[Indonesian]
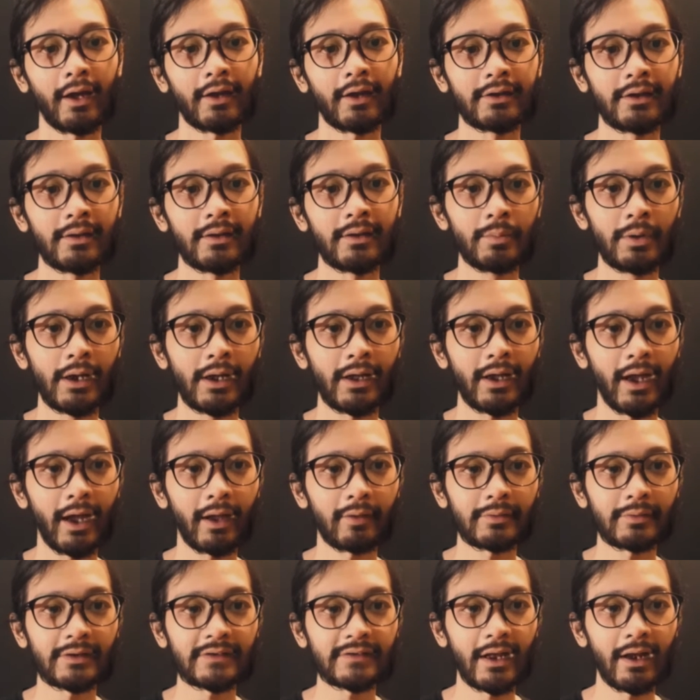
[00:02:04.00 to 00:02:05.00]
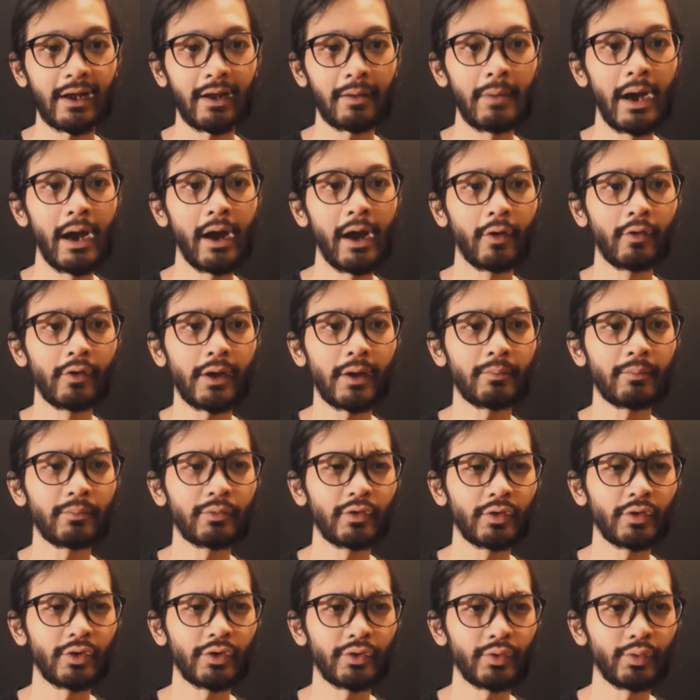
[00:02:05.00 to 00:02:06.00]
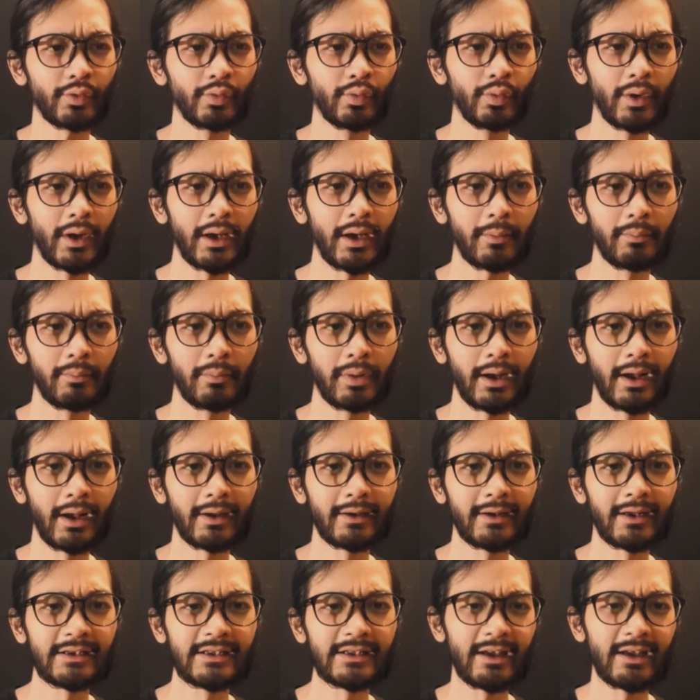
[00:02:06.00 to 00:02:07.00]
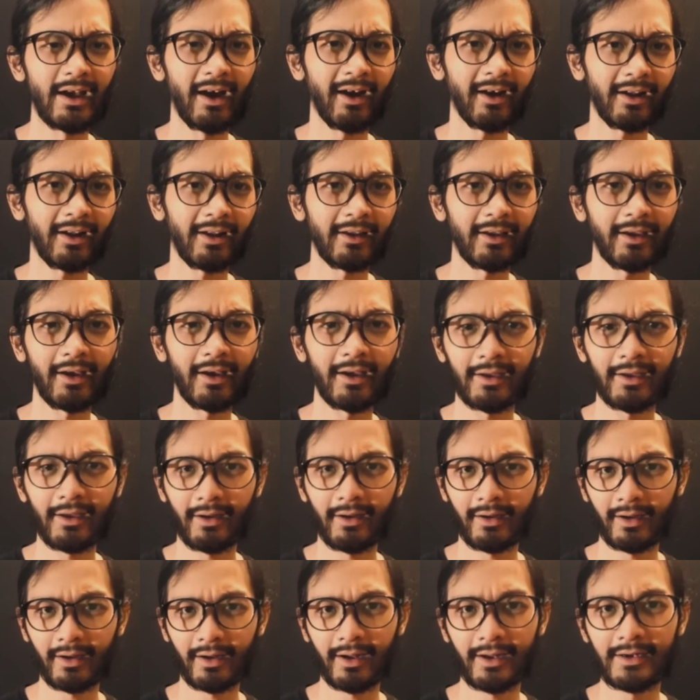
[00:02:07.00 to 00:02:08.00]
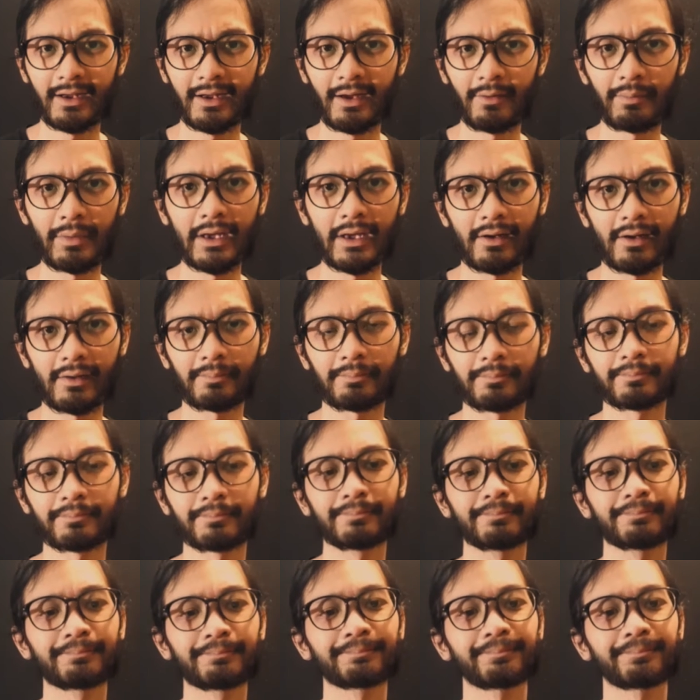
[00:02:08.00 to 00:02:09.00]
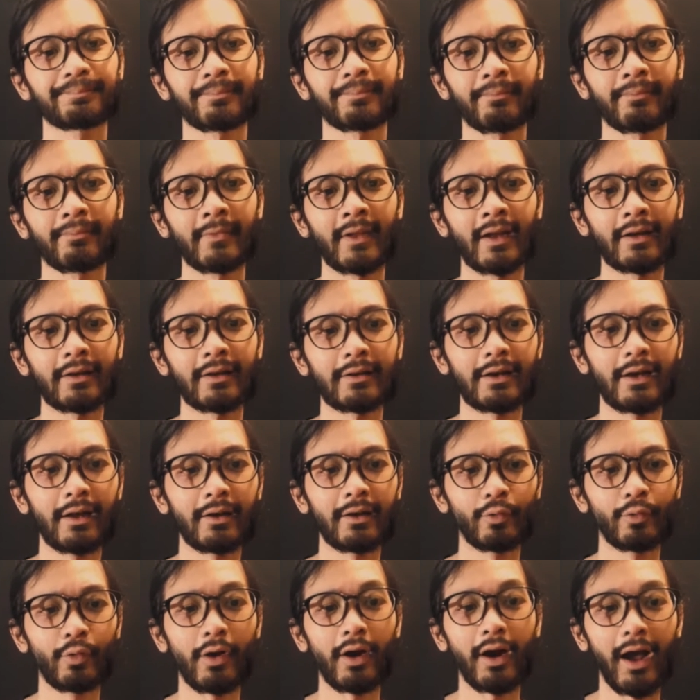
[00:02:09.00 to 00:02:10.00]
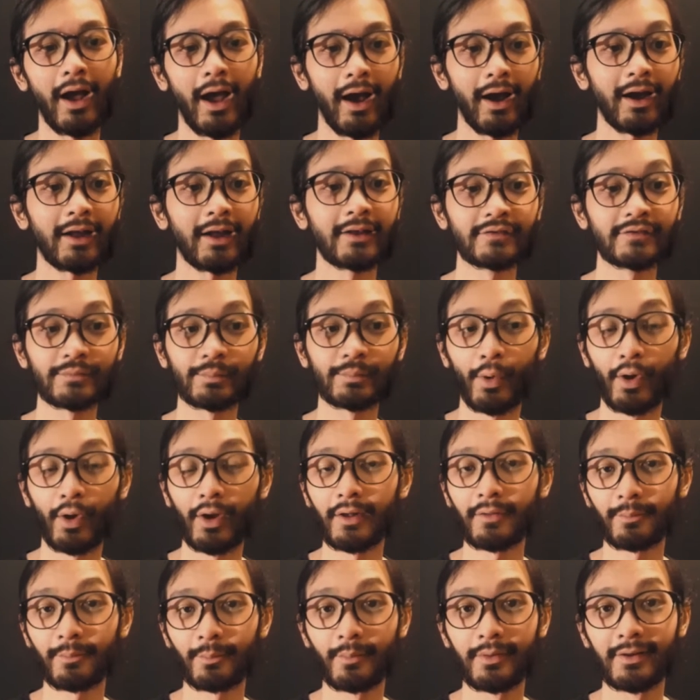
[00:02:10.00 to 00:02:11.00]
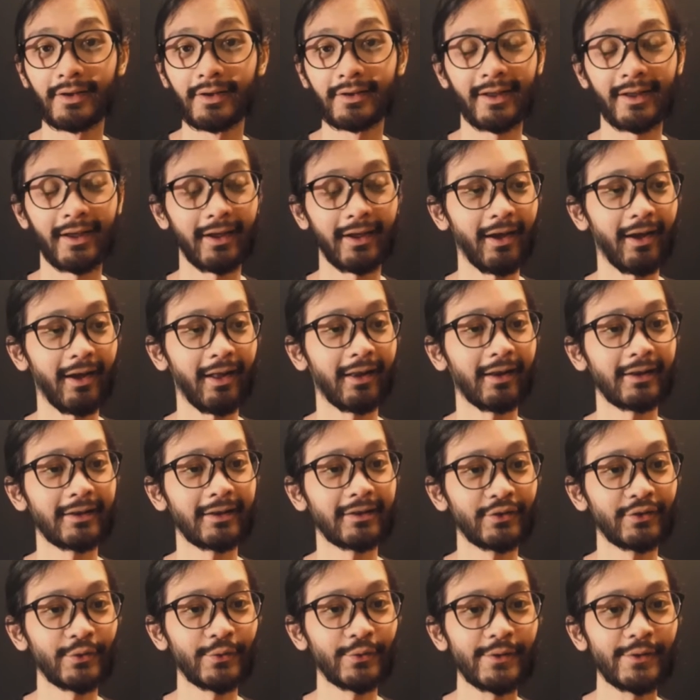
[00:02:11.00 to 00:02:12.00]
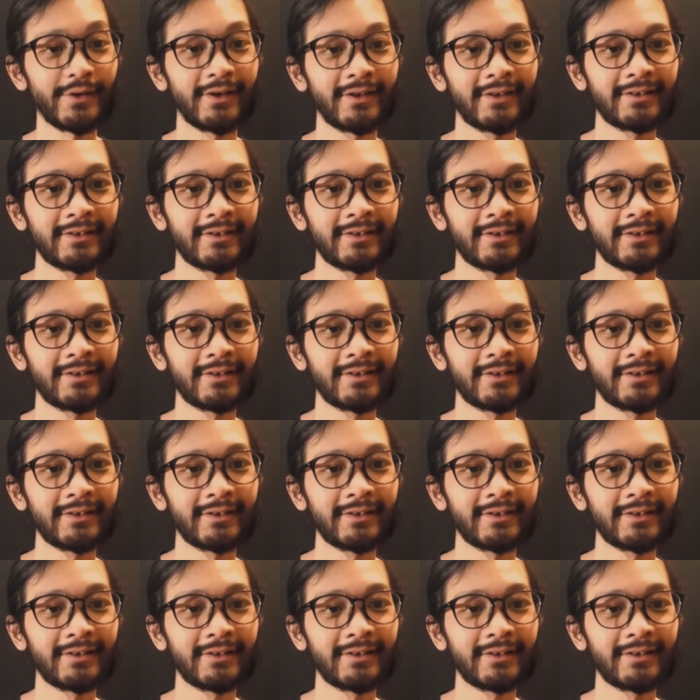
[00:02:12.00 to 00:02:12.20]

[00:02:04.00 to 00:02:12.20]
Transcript: diberikan masalah baru yang menurut gue berada di area yang rada mirip. Dan gue gak akan spoil mengenai hal itu.